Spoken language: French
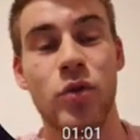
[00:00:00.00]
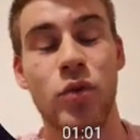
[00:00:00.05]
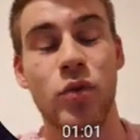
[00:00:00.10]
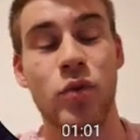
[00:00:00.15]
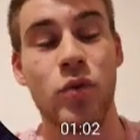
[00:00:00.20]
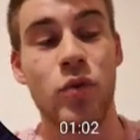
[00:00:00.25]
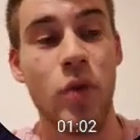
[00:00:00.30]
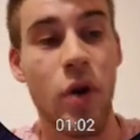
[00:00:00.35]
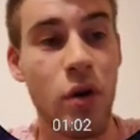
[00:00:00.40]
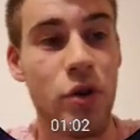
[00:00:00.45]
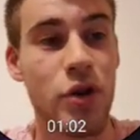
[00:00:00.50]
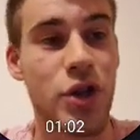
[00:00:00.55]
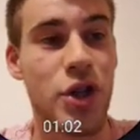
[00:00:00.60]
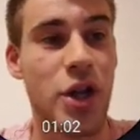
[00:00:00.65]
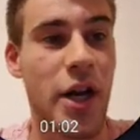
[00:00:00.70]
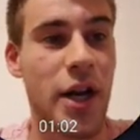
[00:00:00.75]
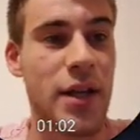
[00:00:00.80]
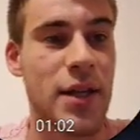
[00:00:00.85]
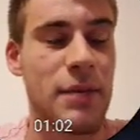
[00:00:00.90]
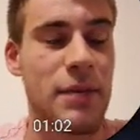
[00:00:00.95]
du coup
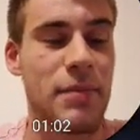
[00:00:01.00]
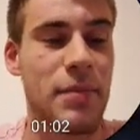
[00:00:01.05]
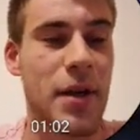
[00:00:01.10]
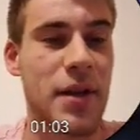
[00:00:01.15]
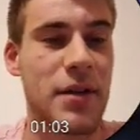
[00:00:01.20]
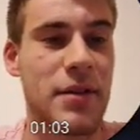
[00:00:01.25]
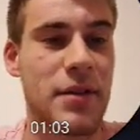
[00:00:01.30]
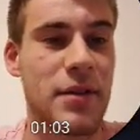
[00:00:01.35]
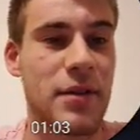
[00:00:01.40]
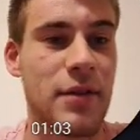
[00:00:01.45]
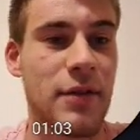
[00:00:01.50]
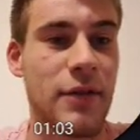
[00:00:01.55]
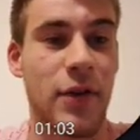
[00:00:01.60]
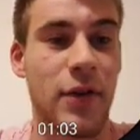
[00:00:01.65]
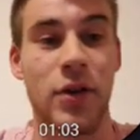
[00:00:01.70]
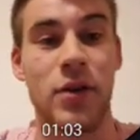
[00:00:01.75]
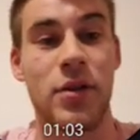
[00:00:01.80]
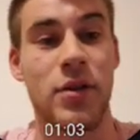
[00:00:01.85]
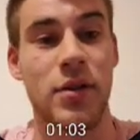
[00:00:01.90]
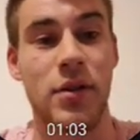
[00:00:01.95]
Angela qui passe,
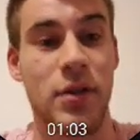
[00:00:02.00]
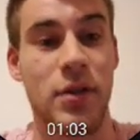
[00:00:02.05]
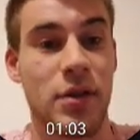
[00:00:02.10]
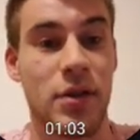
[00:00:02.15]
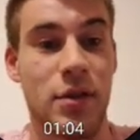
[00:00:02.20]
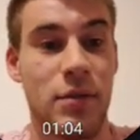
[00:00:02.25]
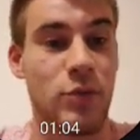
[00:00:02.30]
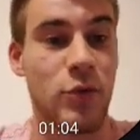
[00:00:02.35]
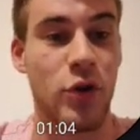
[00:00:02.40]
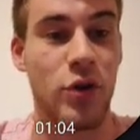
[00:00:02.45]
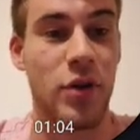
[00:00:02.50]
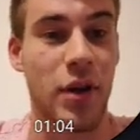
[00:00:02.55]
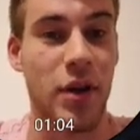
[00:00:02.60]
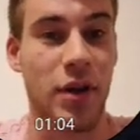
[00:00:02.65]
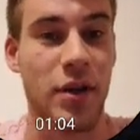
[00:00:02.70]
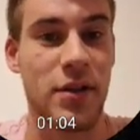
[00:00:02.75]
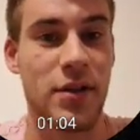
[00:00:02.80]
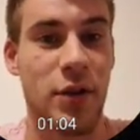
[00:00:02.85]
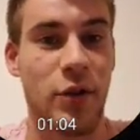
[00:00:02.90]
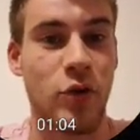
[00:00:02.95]
enfin qui, me donne un
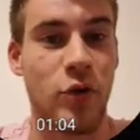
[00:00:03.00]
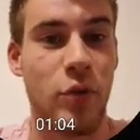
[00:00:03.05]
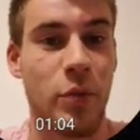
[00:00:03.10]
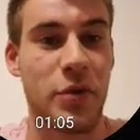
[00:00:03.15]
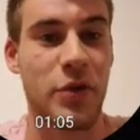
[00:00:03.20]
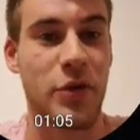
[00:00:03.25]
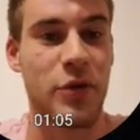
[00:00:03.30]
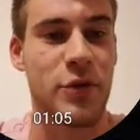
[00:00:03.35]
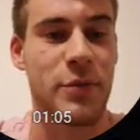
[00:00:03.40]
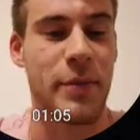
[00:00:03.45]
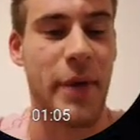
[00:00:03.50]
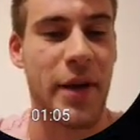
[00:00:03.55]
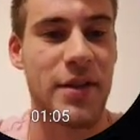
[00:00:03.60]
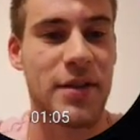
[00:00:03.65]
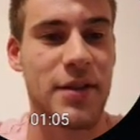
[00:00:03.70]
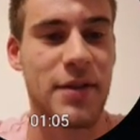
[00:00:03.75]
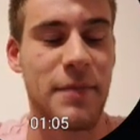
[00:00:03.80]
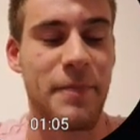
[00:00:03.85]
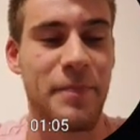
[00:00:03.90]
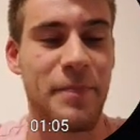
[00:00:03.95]
cristal de compétence
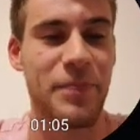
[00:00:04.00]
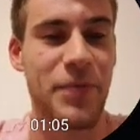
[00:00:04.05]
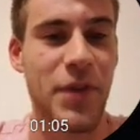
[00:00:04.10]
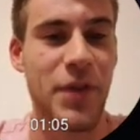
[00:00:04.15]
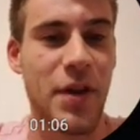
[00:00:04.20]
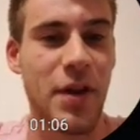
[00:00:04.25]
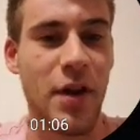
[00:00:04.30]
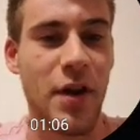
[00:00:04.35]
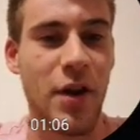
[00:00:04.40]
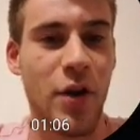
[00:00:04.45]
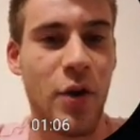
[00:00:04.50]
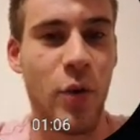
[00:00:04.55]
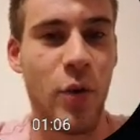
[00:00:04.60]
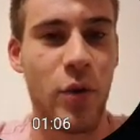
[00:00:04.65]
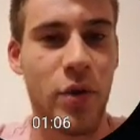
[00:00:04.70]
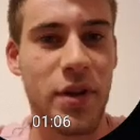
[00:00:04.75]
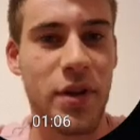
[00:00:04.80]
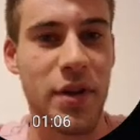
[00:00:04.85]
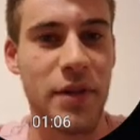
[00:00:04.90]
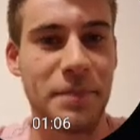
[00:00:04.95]
max.
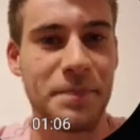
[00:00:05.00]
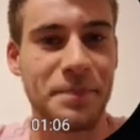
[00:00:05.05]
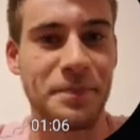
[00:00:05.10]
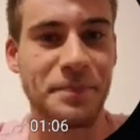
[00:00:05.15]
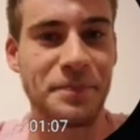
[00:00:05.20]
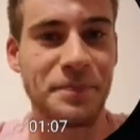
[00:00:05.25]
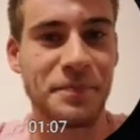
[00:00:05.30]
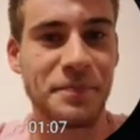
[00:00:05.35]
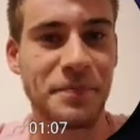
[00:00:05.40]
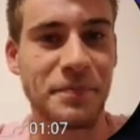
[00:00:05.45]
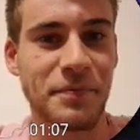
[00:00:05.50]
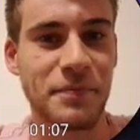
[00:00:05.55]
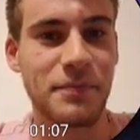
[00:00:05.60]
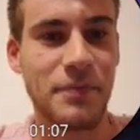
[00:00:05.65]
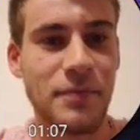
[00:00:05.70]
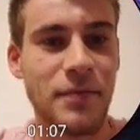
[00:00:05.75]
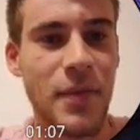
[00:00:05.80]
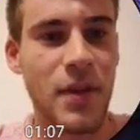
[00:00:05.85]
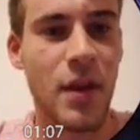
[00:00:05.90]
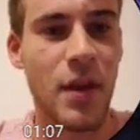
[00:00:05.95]
Ok.
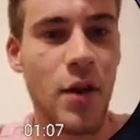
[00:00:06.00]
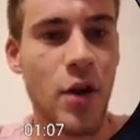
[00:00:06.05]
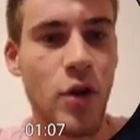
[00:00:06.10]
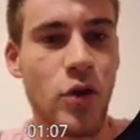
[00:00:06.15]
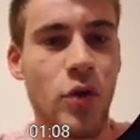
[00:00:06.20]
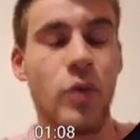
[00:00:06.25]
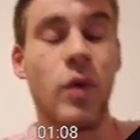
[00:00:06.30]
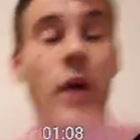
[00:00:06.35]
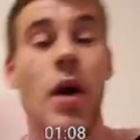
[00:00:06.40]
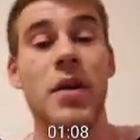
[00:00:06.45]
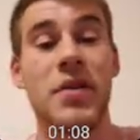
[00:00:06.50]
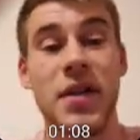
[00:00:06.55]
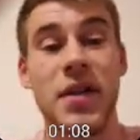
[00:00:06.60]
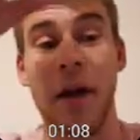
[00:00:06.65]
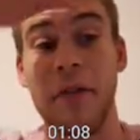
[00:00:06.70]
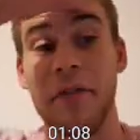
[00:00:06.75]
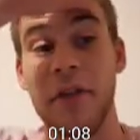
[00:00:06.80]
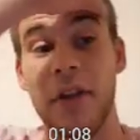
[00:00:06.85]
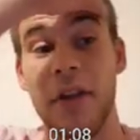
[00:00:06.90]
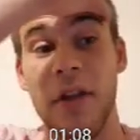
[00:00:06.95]
Donc voilà,
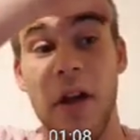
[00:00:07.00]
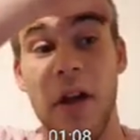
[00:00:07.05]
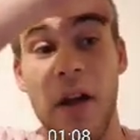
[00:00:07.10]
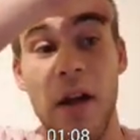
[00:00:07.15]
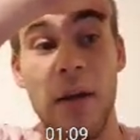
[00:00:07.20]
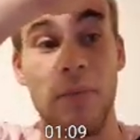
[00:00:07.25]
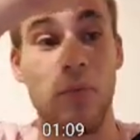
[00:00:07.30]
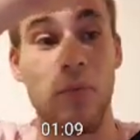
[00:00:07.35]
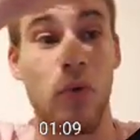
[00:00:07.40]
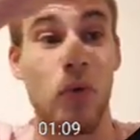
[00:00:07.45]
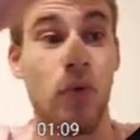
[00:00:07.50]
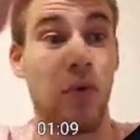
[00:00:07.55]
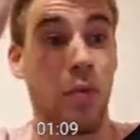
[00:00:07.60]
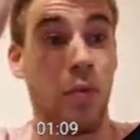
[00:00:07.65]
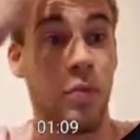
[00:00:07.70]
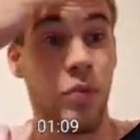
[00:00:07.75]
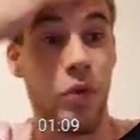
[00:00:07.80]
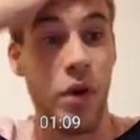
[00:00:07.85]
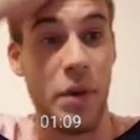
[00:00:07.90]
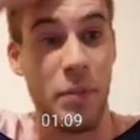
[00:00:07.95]
ça reviendra hein, pour,
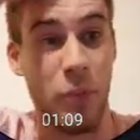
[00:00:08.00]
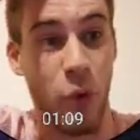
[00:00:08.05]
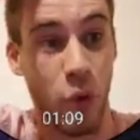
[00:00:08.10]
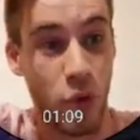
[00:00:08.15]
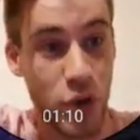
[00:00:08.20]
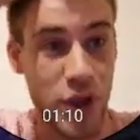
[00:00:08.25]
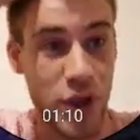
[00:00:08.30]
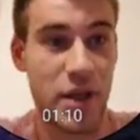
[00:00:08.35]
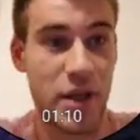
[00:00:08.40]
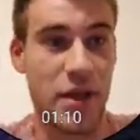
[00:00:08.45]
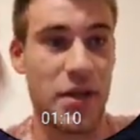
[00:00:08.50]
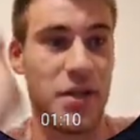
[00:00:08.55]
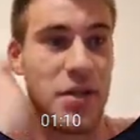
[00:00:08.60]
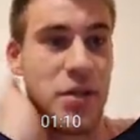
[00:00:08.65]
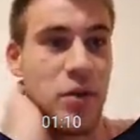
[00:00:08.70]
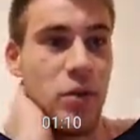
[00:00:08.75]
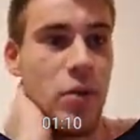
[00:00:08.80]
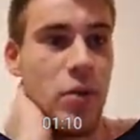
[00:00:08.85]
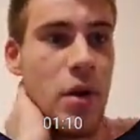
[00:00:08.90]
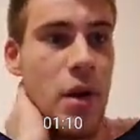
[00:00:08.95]
les prochains
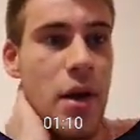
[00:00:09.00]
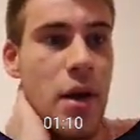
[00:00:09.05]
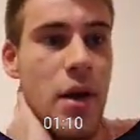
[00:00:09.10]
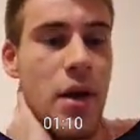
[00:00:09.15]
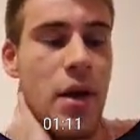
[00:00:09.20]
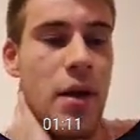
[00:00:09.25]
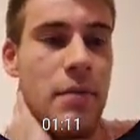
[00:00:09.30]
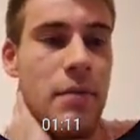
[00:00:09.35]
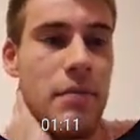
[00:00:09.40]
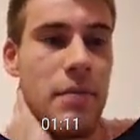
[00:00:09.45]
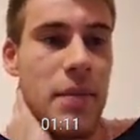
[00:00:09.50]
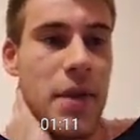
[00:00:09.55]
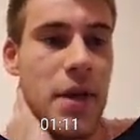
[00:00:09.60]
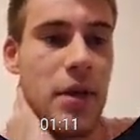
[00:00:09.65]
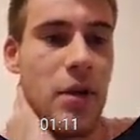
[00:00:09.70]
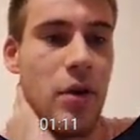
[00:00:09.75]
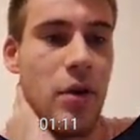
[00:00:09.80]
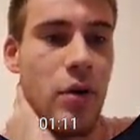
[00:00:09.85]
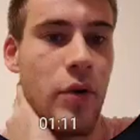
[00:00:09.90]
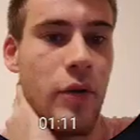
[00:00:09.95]
cristaux.
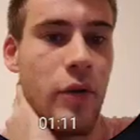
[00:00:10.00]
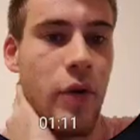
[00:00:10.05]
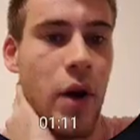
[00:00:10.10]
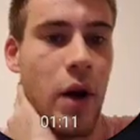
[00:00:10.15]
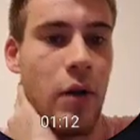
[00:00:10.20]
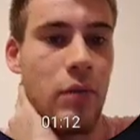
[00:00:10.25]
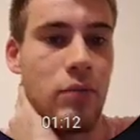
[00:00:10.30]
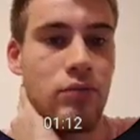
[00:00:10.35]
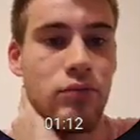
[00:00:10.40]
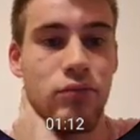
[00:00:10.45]
Mais euh, voilà.